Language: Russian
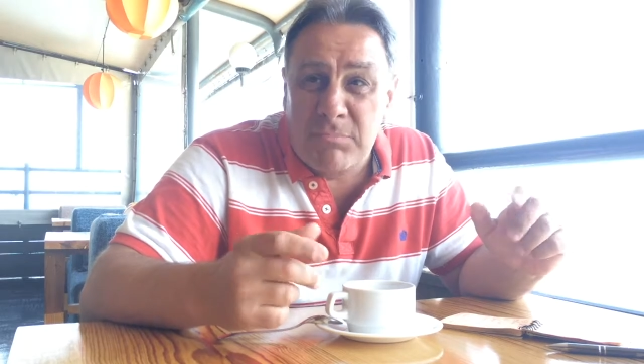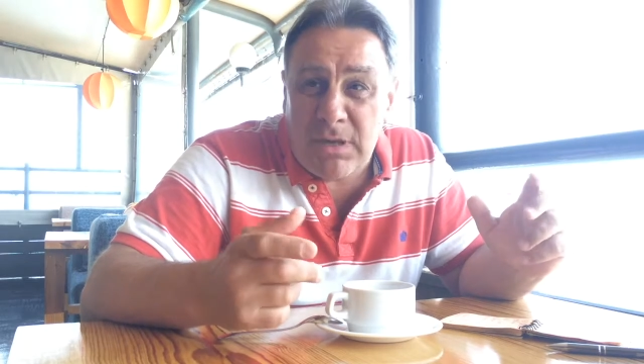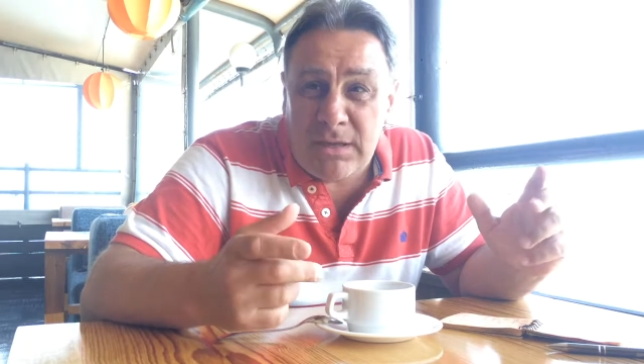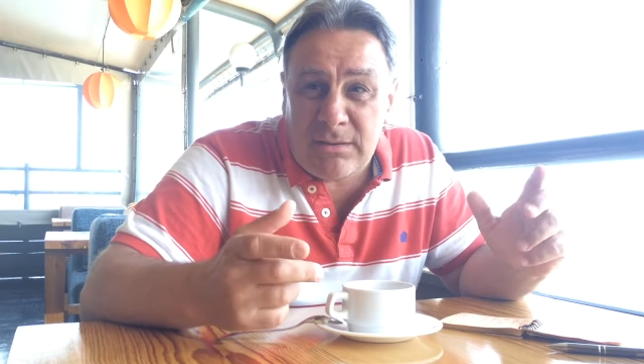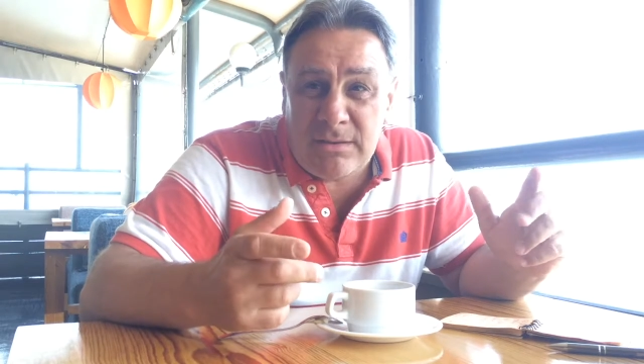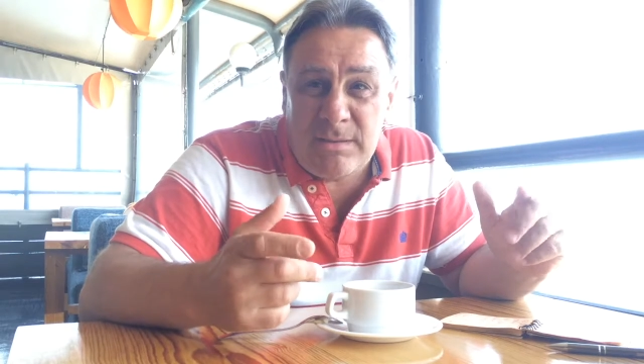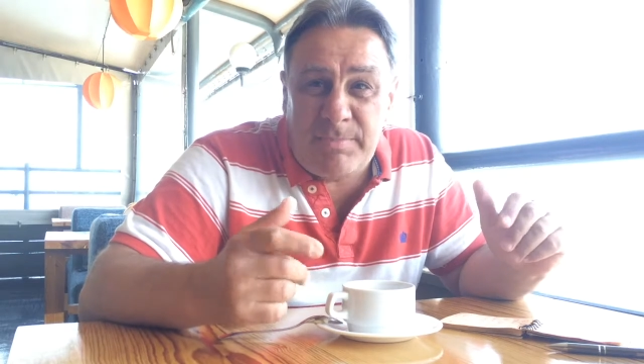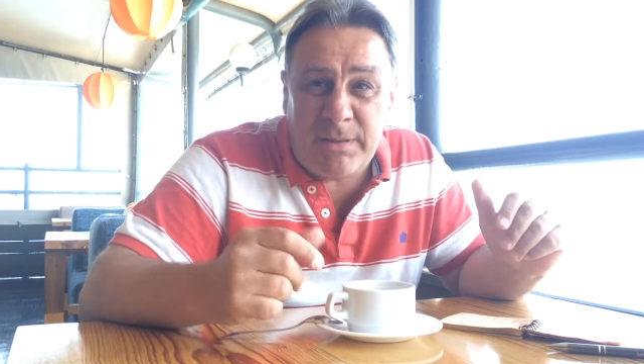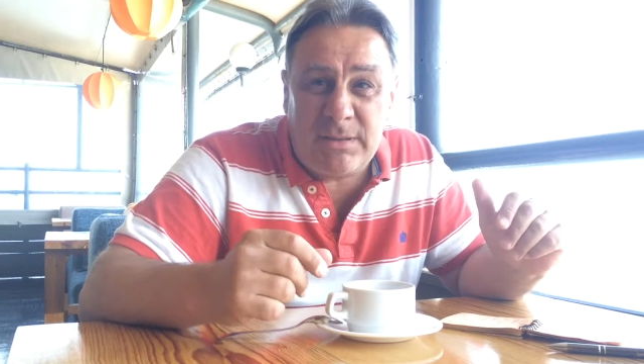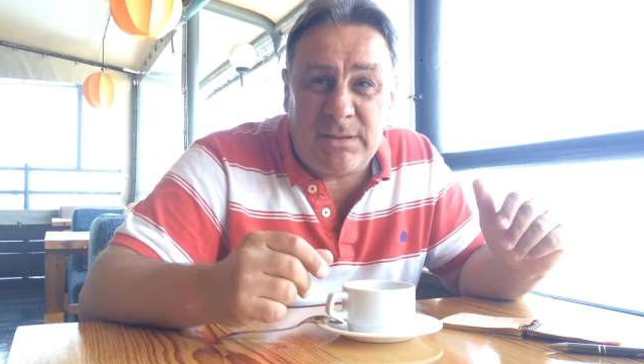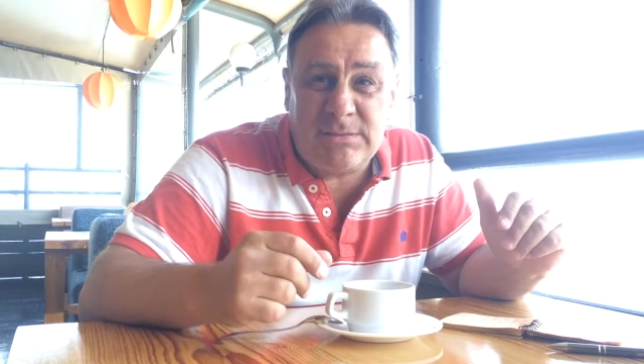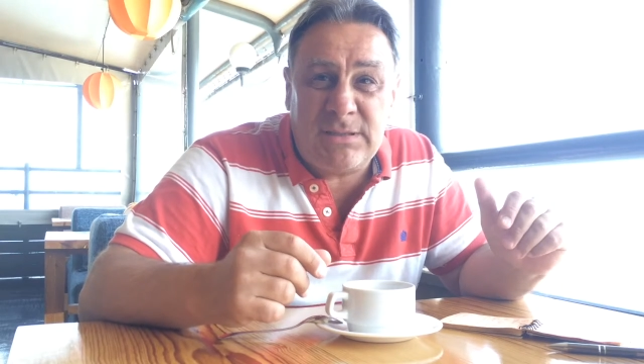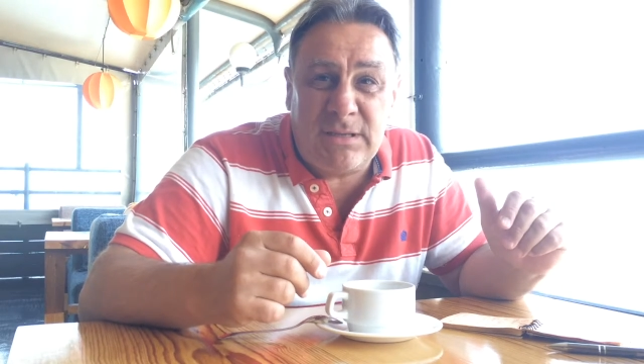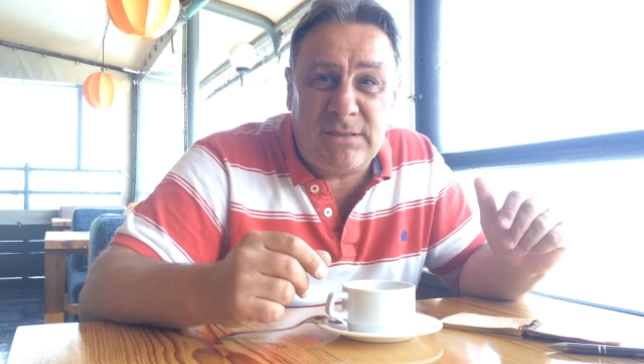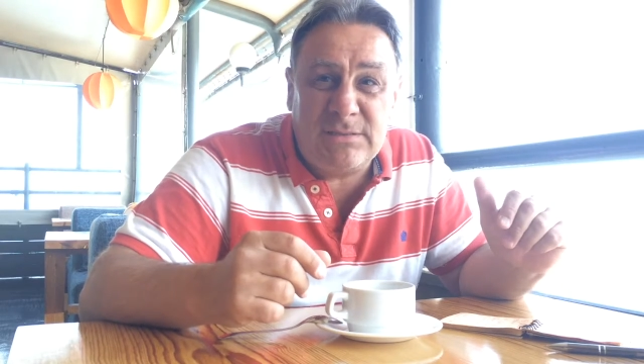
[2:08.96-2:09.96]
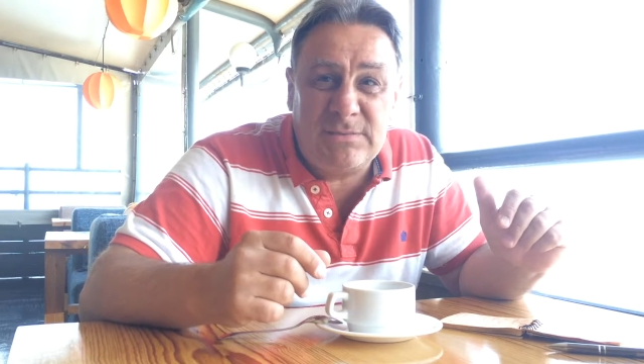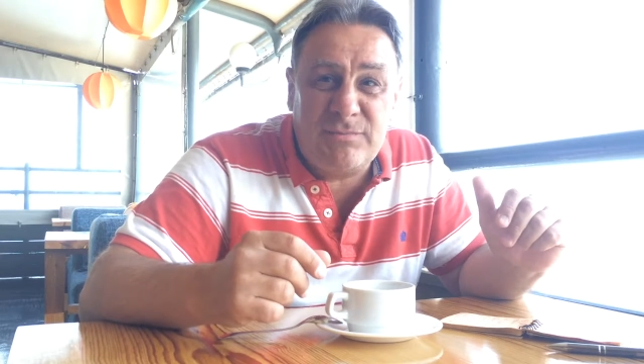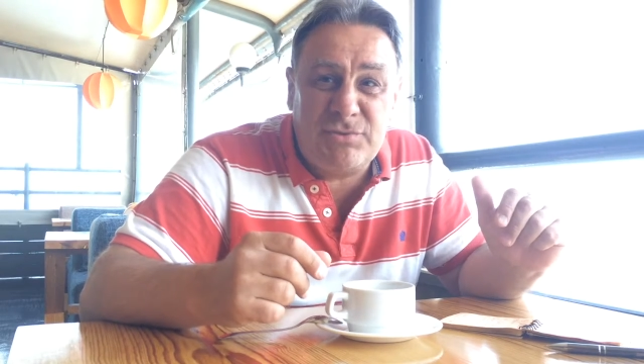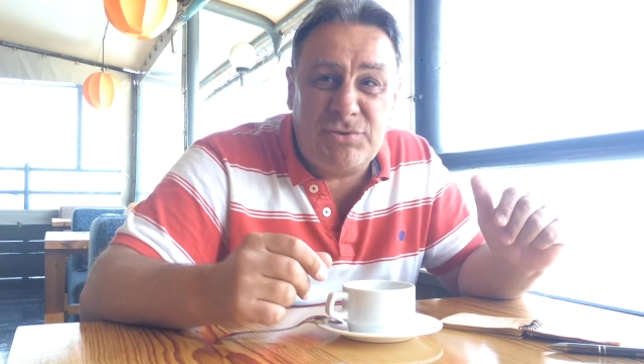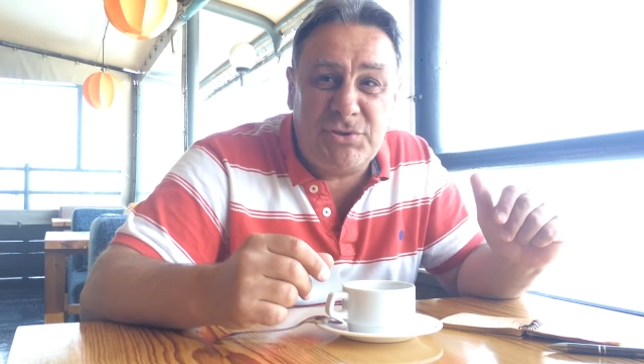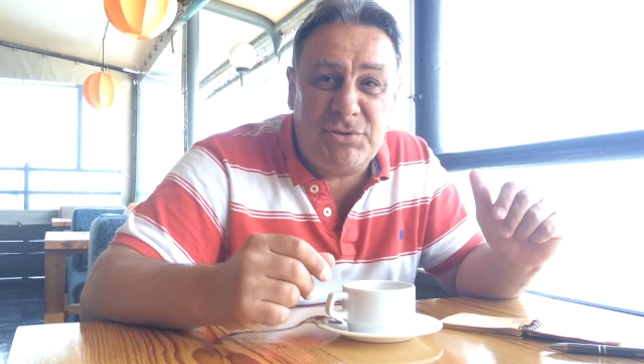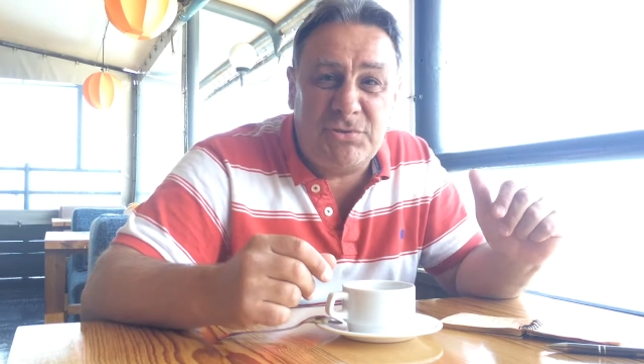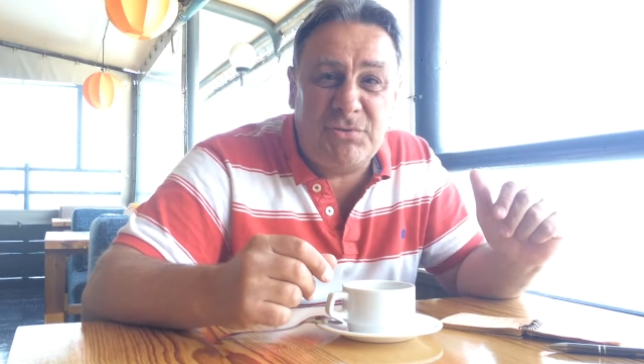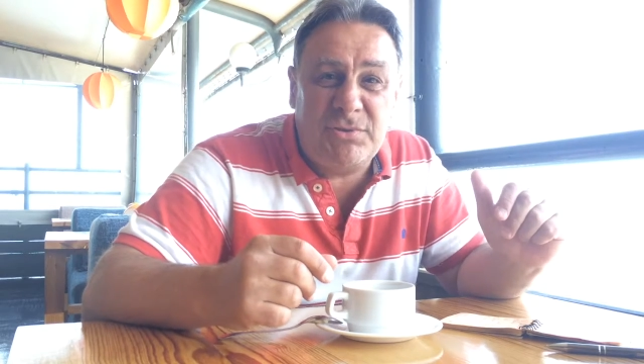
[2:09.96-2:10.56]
Как это не парадоксально звучит,